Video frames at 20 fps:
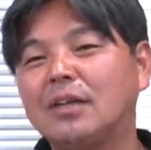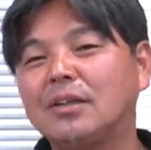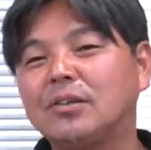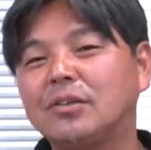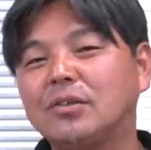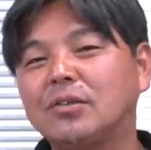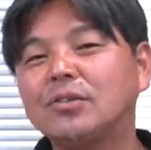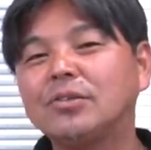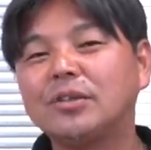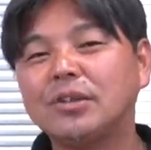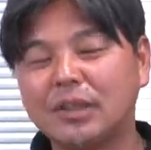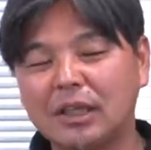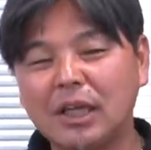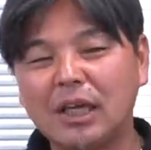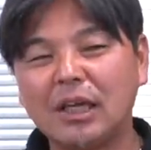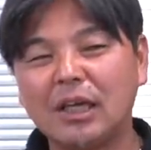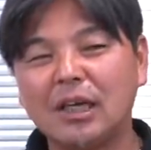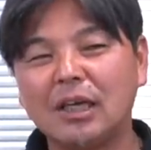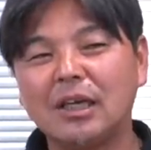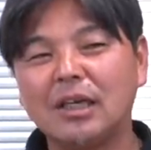ということで
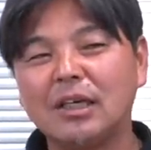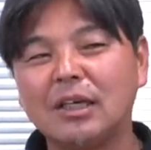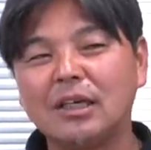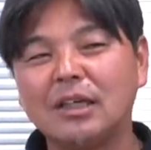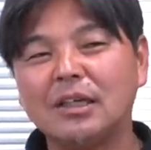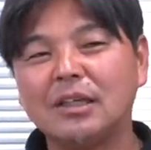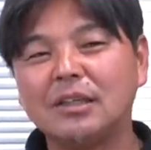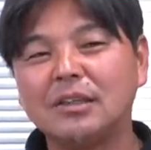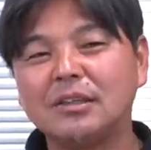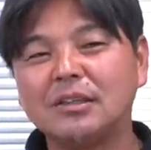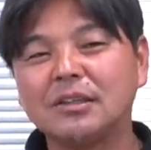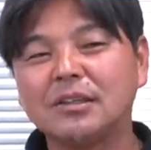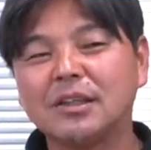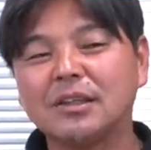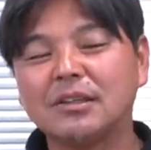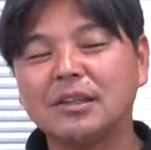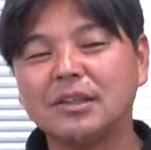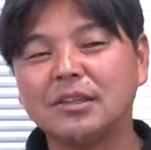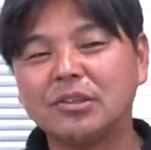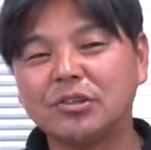ね
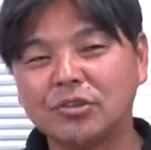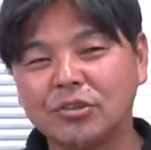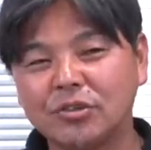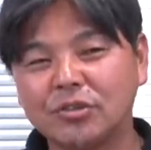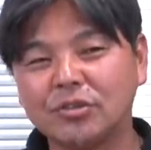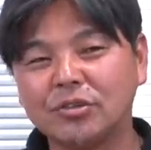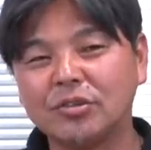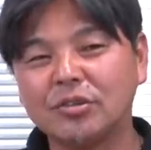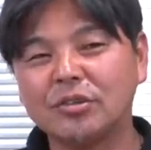イニエスタ選手、